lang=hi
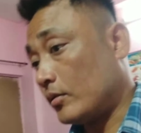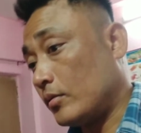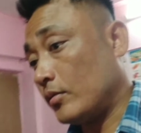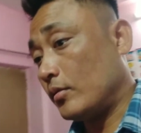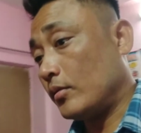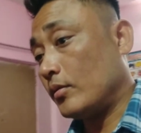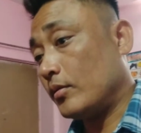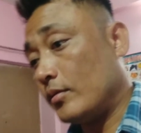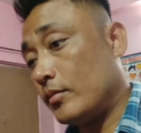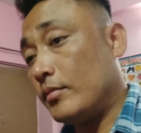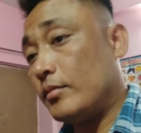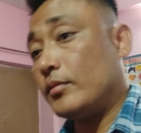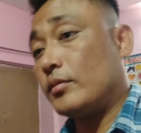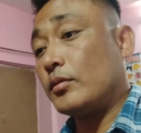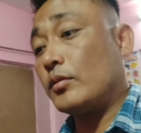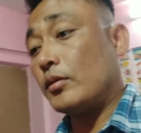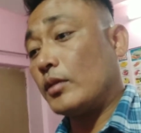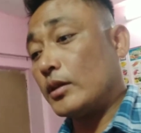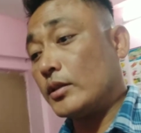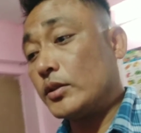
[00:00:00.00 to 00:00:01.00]
तो
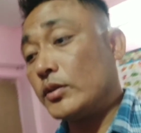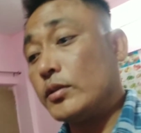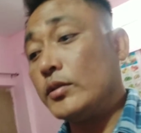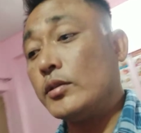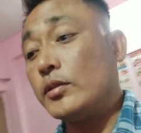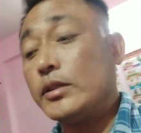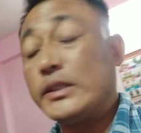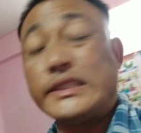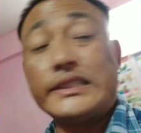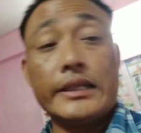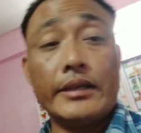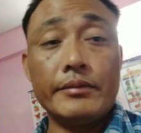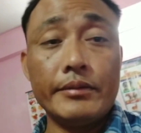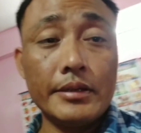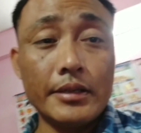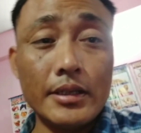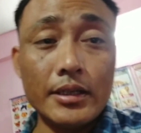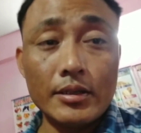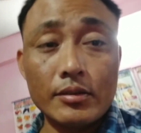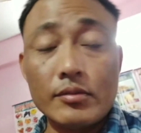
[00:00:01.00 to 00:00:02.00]
थोड़ा सा जो है
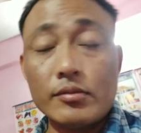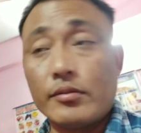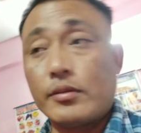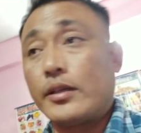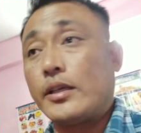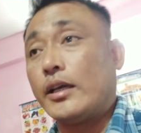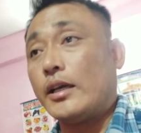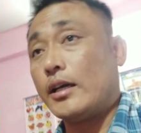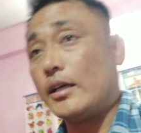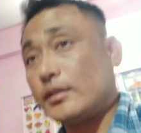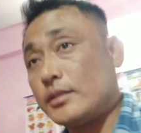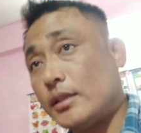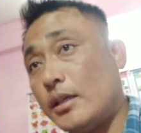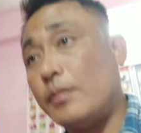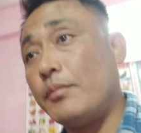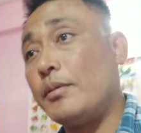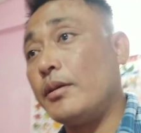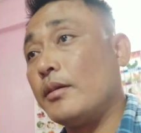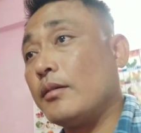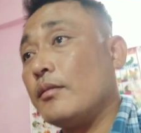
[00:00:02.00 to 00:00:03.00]
सेविंग करूँ क्या
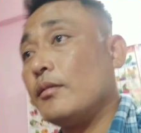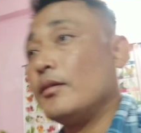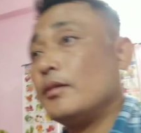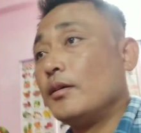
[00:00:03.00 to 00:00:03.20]
सेविंग